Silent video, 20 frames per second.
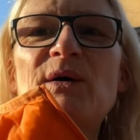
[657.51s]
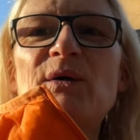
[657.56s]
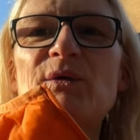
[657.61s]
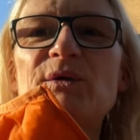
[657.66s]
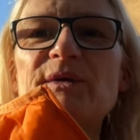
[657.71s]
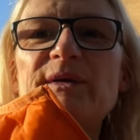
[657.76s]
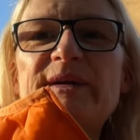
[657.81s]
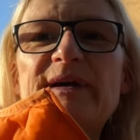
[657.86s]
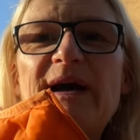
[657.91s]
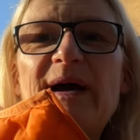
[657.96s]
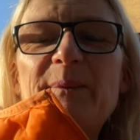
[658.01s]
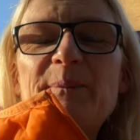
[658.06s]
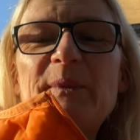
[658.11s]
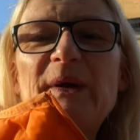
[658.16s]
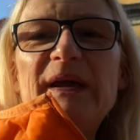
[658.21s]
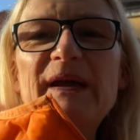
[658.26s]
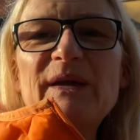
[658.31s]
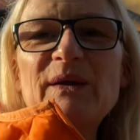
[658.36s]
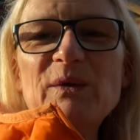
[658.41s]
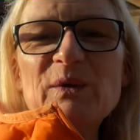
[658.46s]
und habe
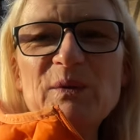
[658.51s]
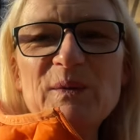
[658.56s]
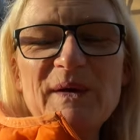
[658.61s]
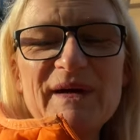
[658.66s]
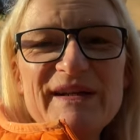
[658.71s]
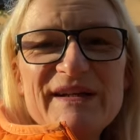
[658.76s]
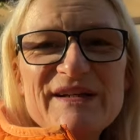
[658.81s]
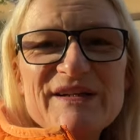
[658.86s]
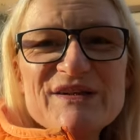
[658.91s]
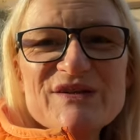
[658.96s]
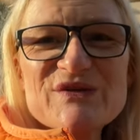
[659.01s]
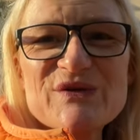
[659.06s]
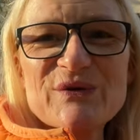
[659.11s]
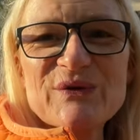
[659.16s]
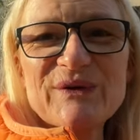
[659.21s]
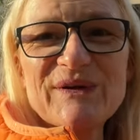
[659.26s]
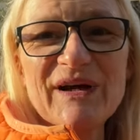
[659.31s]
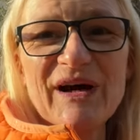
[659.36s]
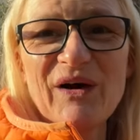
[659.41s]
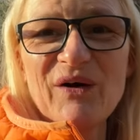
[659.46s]
mich über die
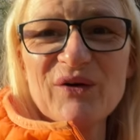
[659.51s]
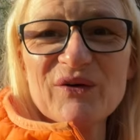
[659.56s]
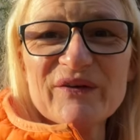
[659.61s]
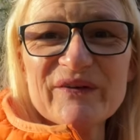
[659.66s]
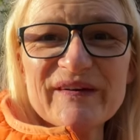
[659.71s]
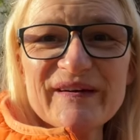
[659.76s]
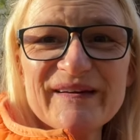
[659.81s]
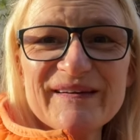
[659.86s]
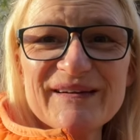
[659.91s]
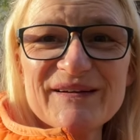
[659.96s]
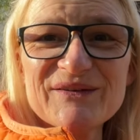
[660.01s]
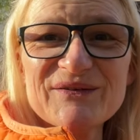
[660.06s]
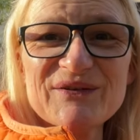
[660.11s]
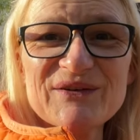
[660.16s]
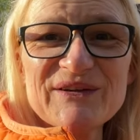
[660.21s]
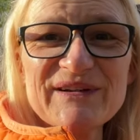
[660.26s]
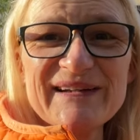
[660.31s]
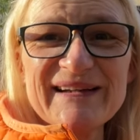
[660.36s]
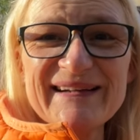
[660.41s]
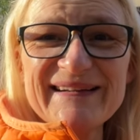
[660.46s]
schöne Aussicht
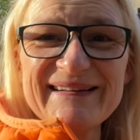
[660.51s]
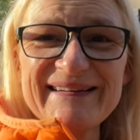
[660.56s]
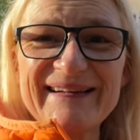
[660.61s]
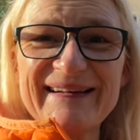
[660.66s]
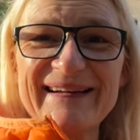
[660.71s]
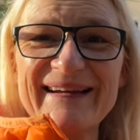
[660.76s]
gewundert,